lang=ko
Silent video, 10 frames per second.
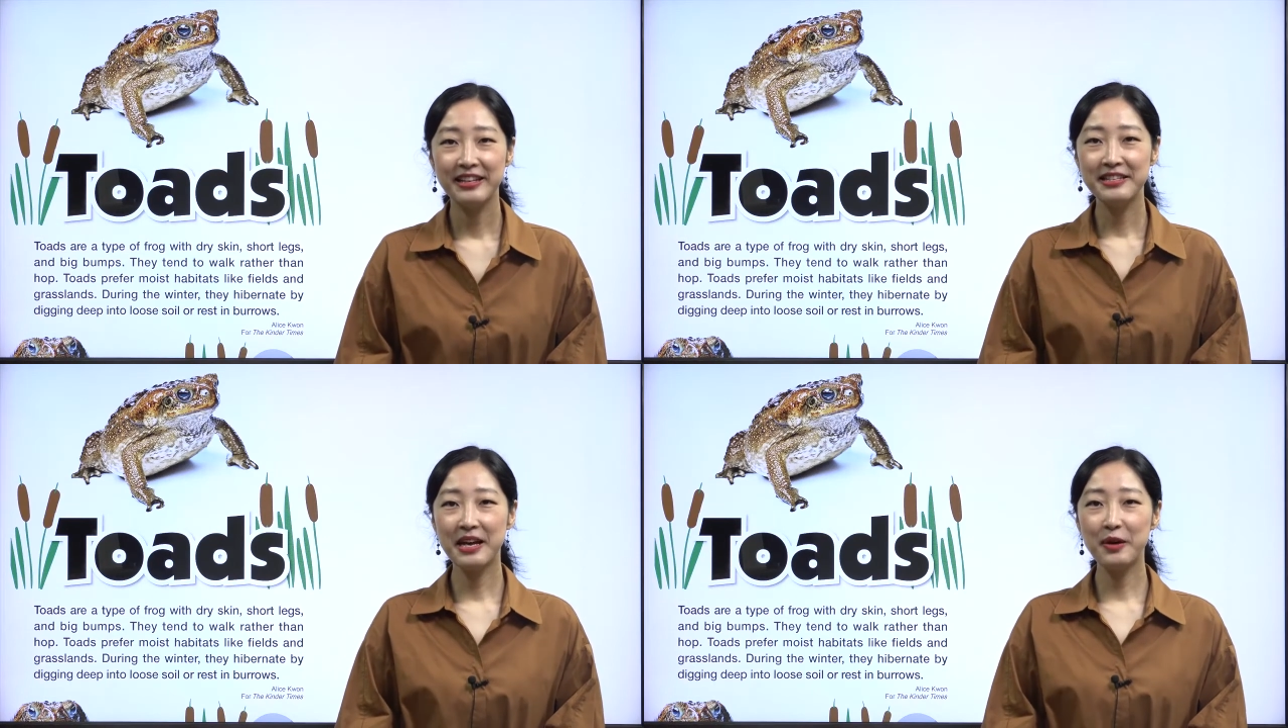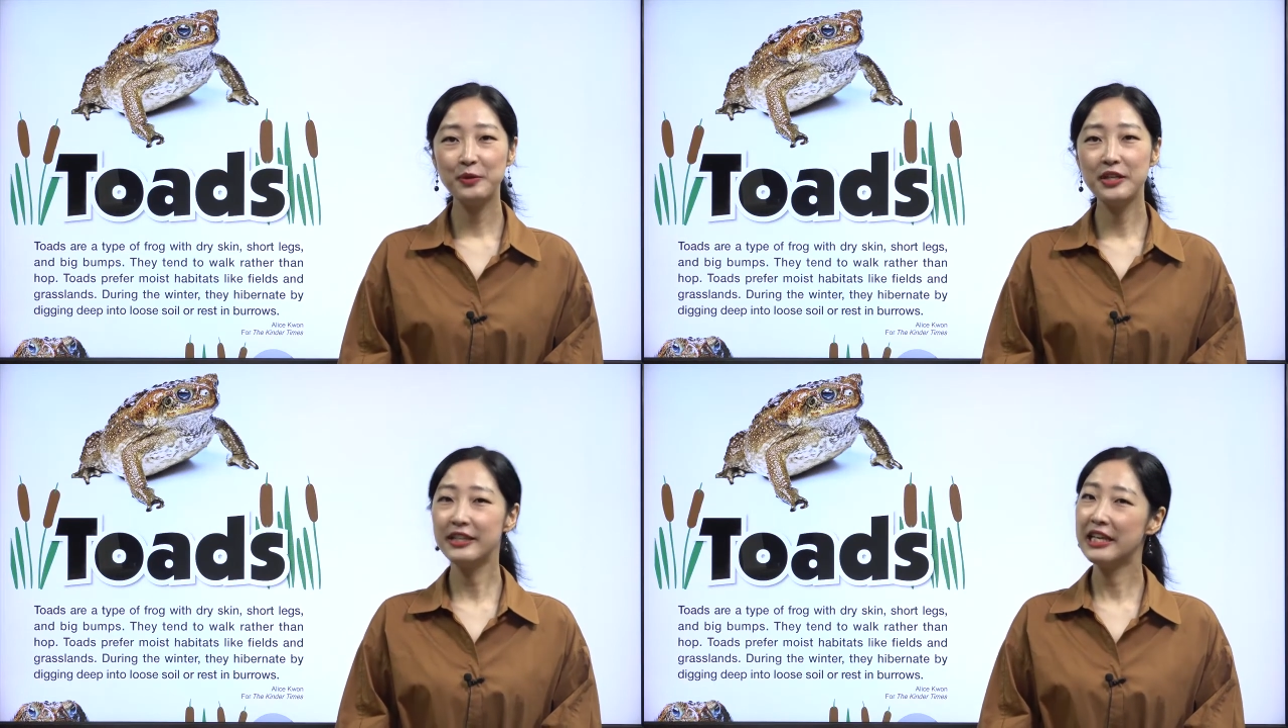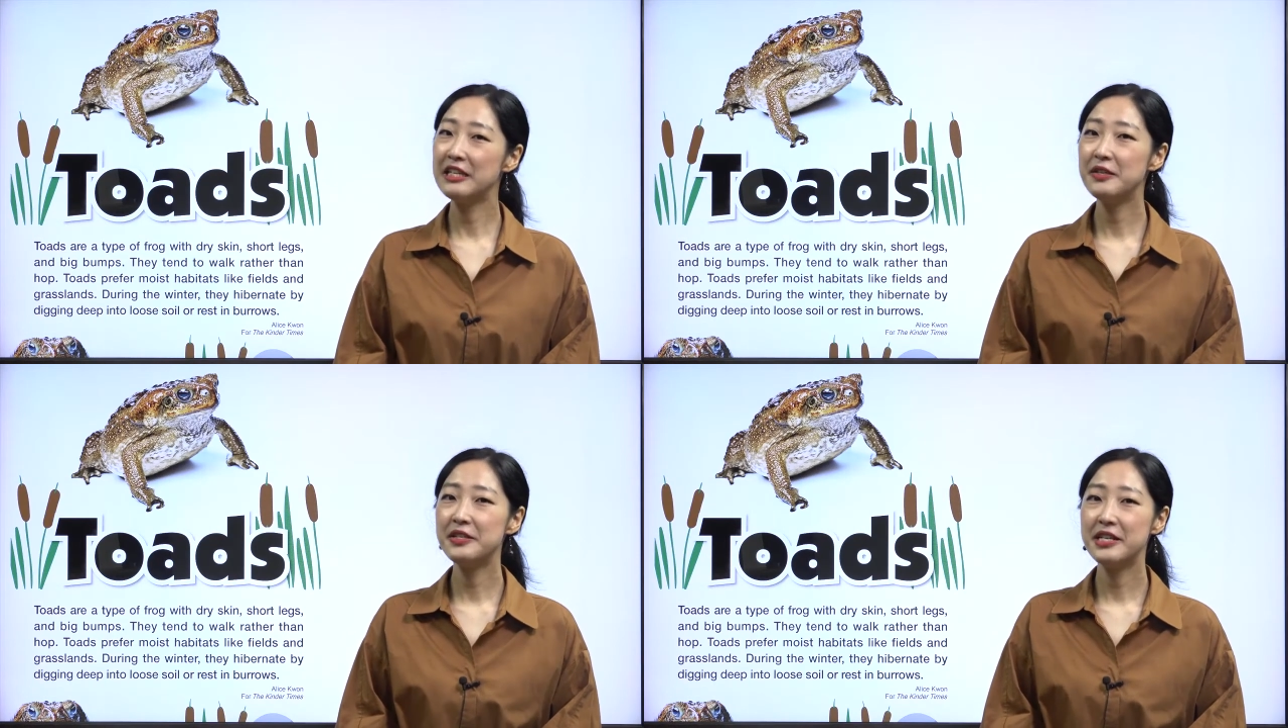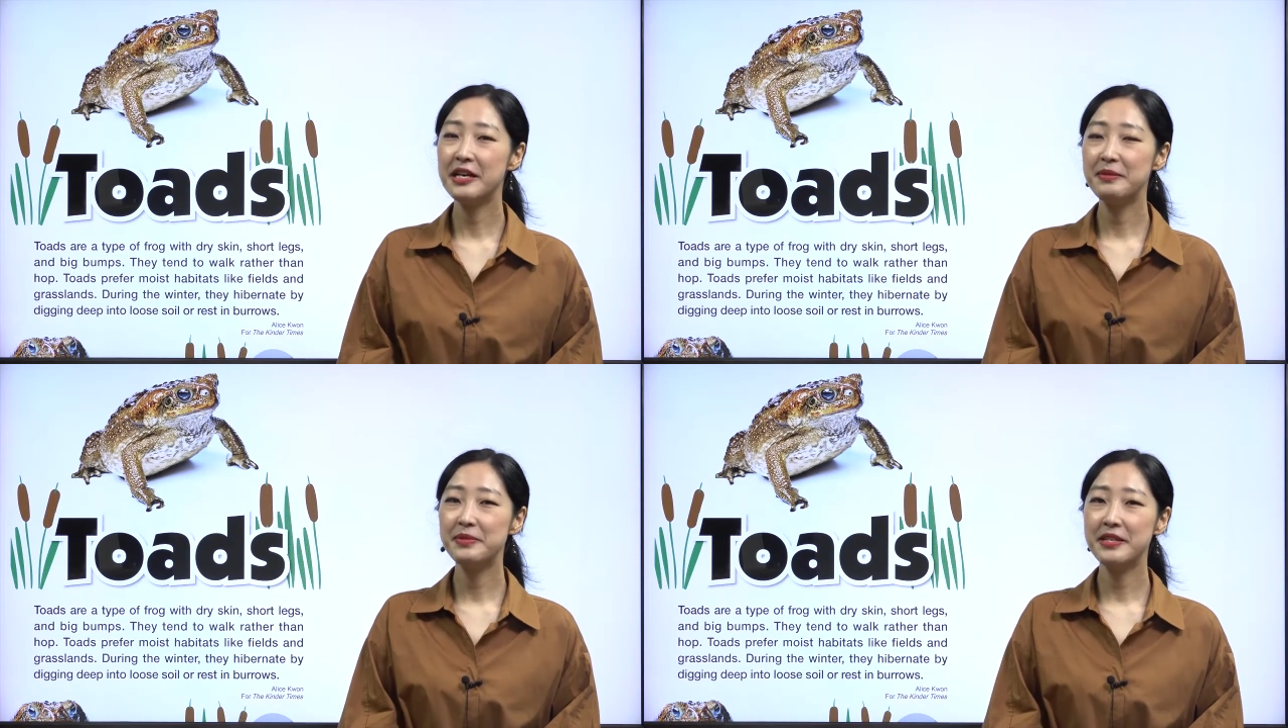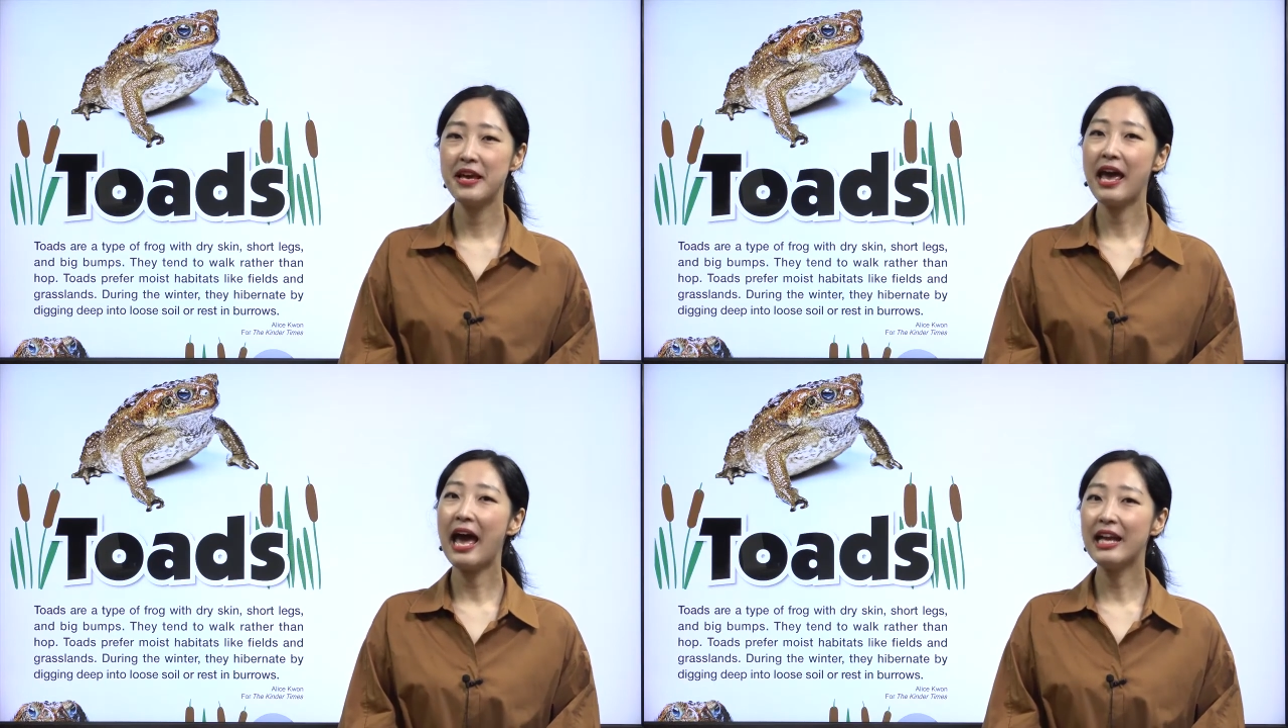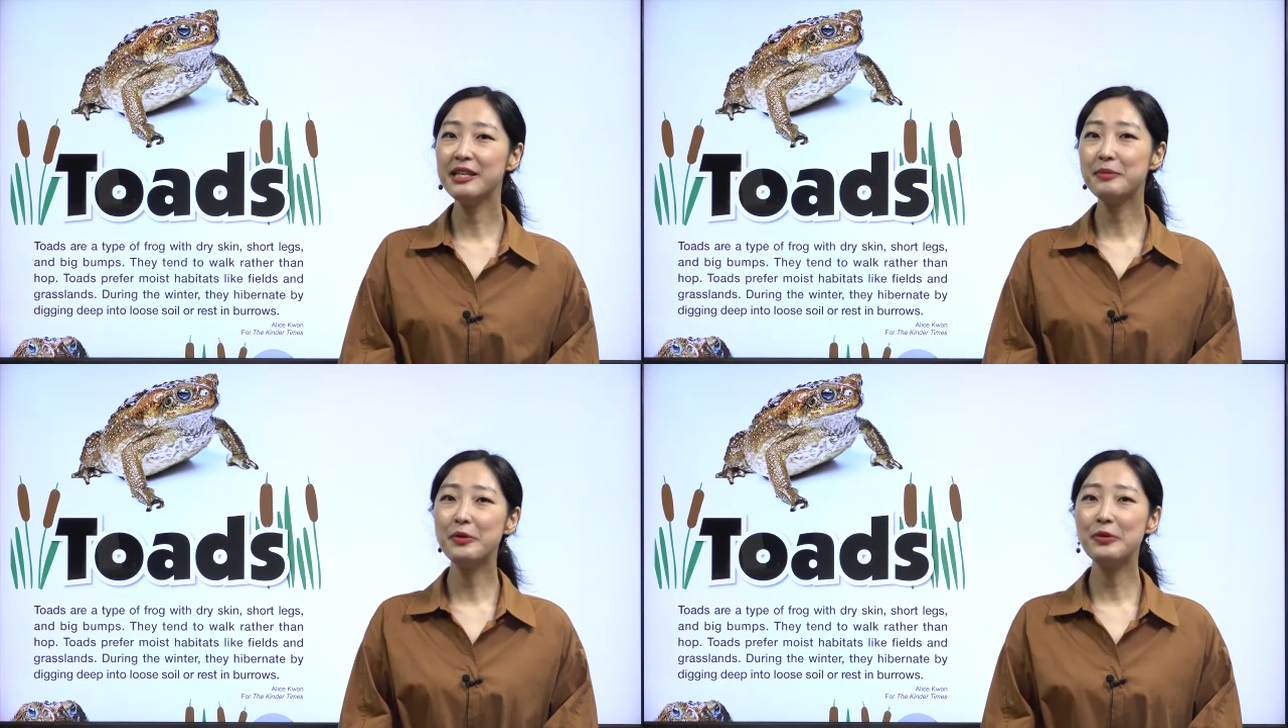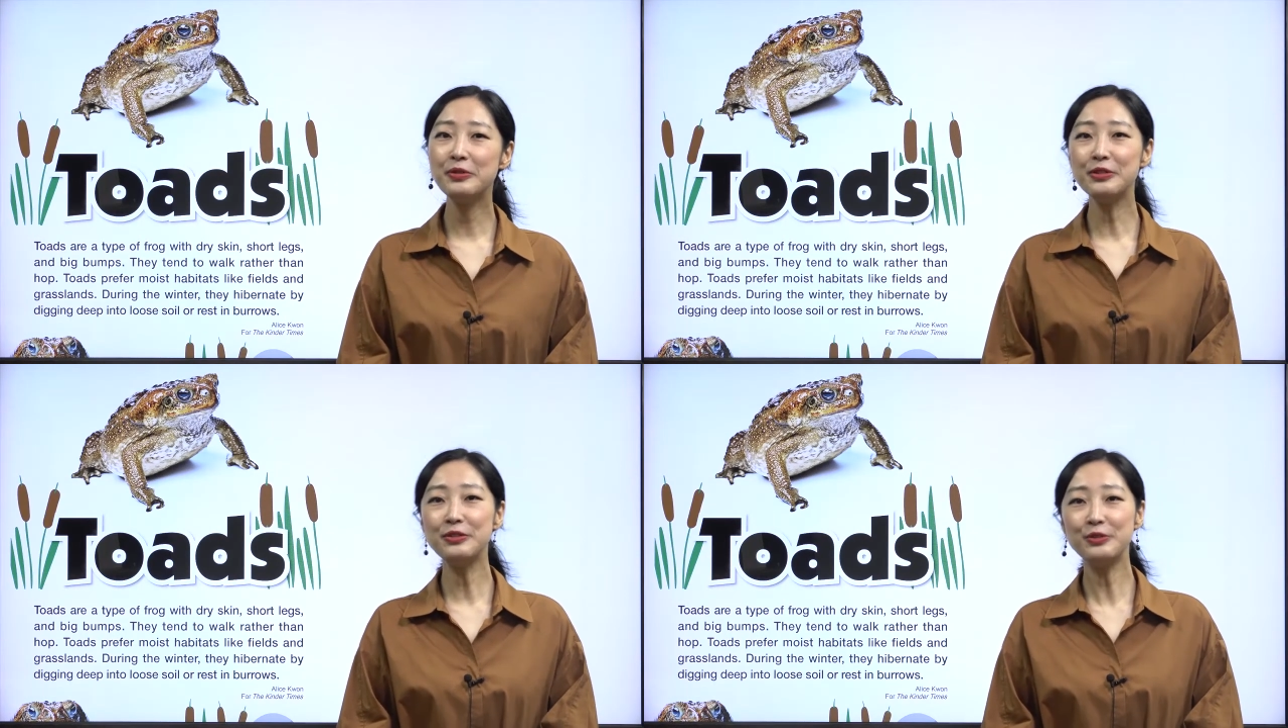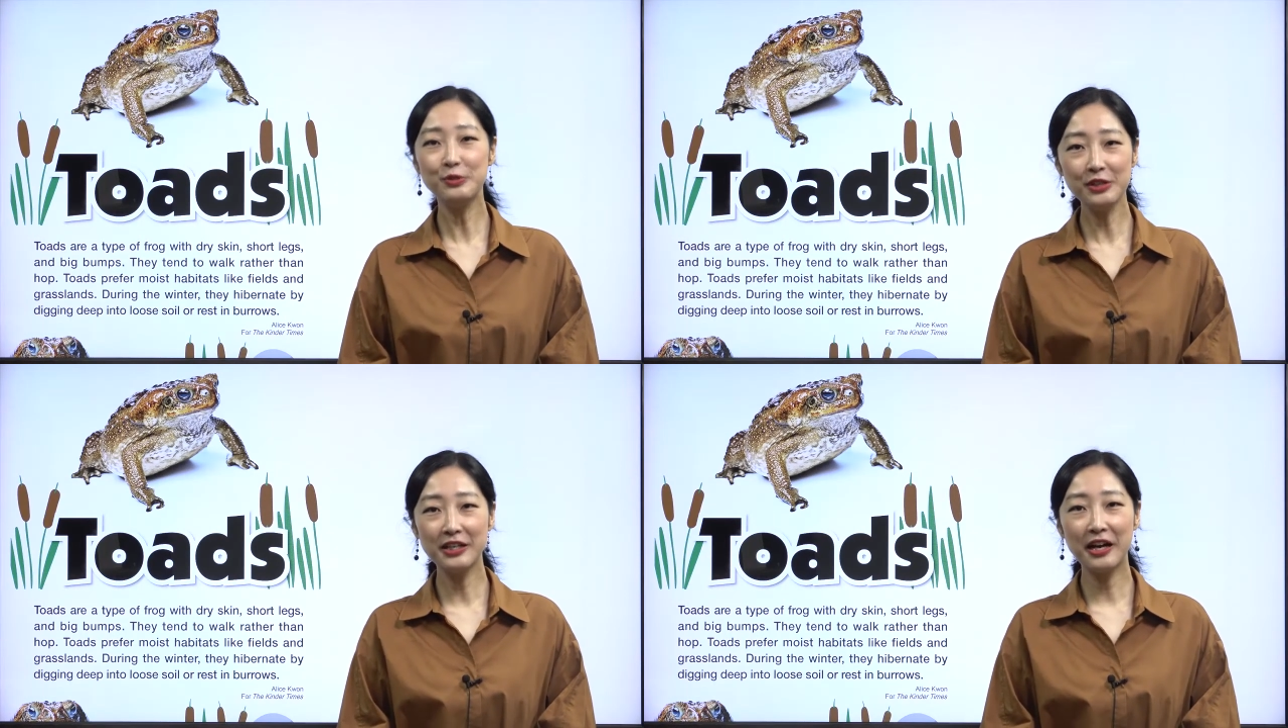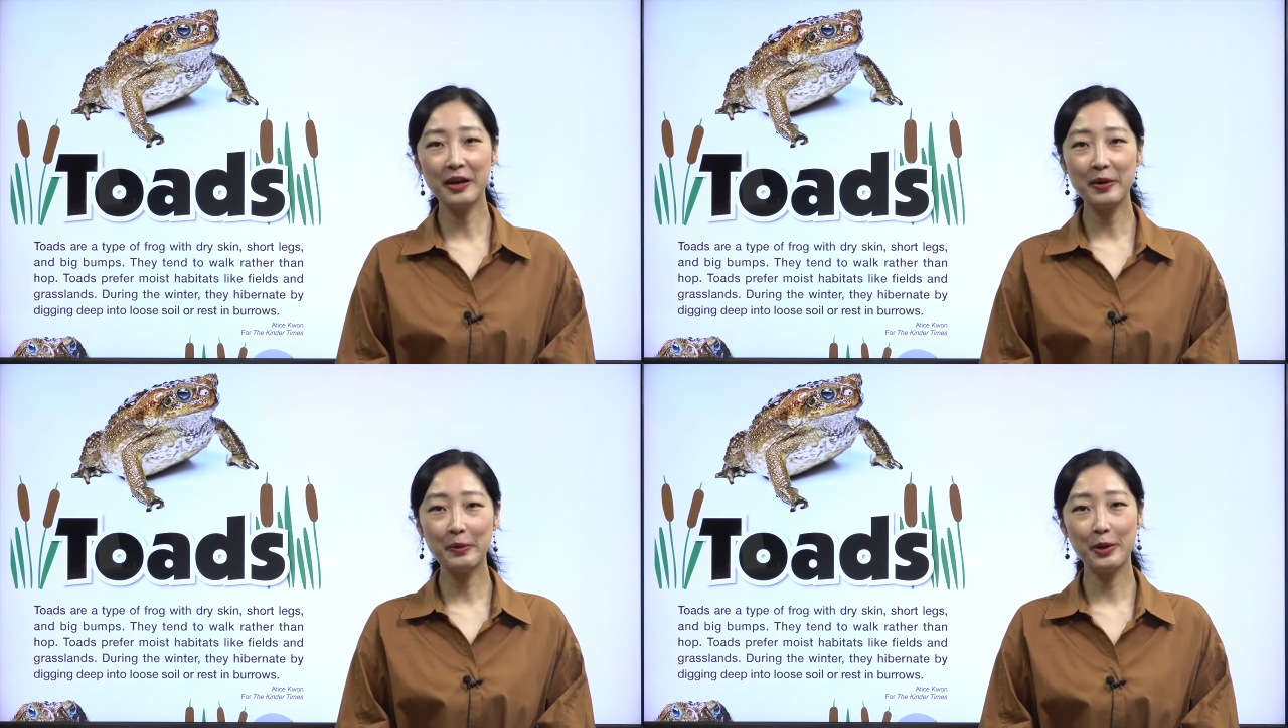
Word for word: 자, 오늘 킨들타임 e 의 a 니 i 은 누구일까요?